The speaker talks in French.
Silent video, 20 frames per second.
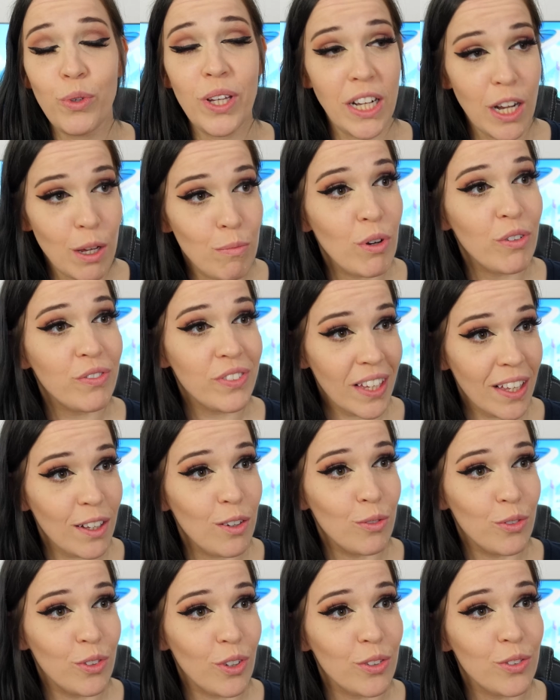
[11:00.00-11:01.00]
Oui, la meuf très
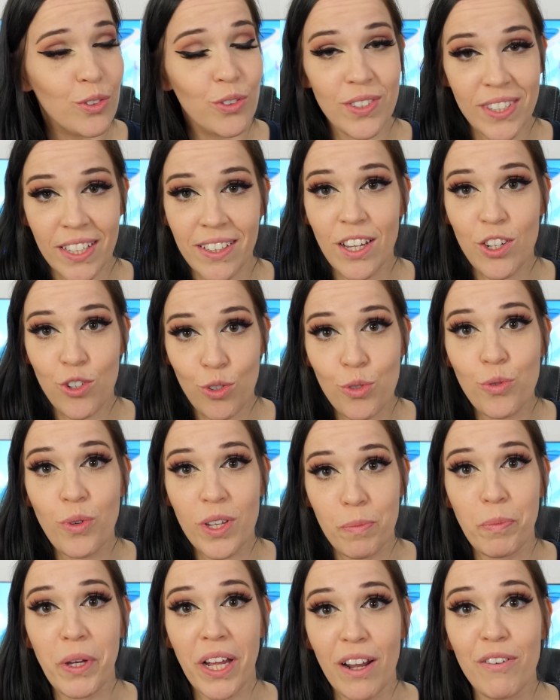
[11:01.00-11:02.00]
contente que cette région
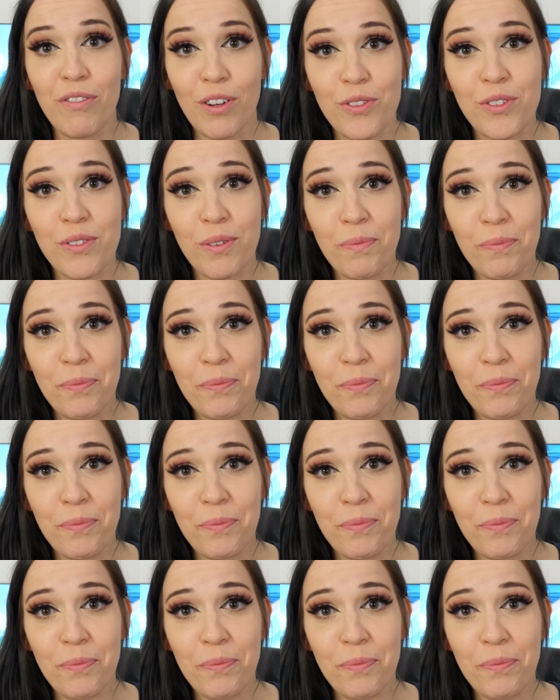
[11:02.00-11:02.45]
soit inspirée de la France.